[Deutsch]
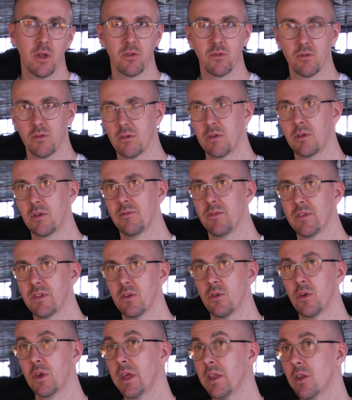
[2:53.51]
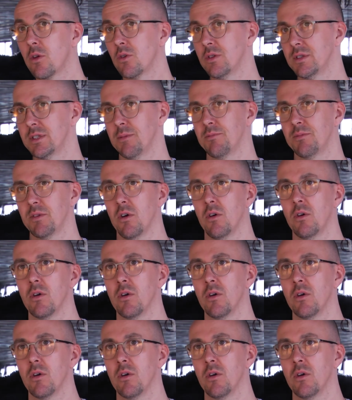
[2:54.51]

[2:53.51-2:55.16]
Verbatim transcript: Also gewisse Hygienekonzepte